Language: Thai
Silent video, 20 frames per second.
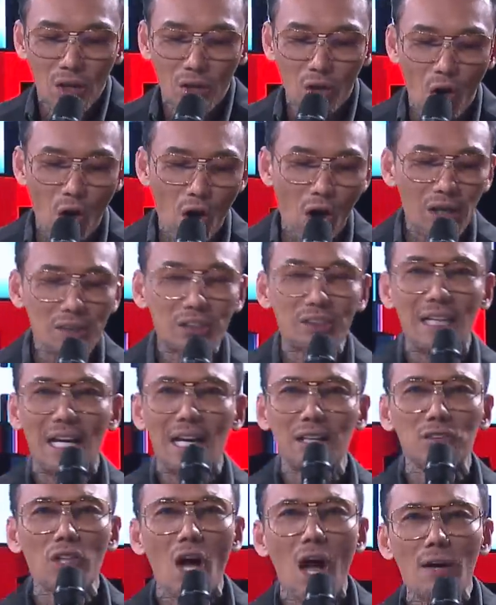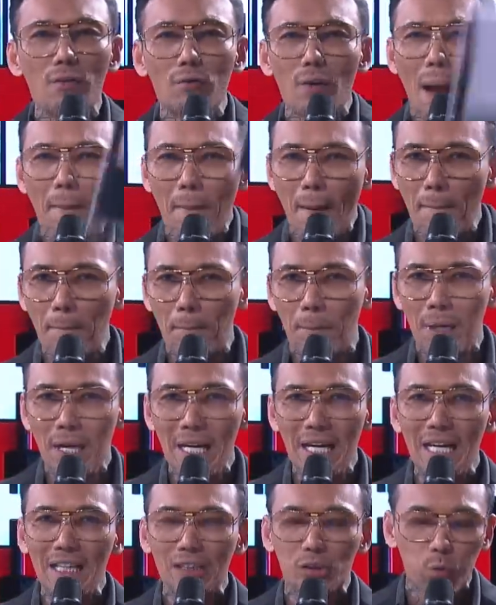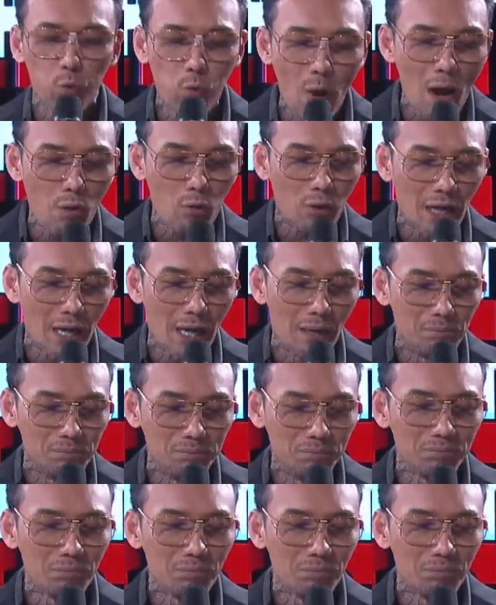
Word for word: ขอเสียงต้อนรับ and please welcome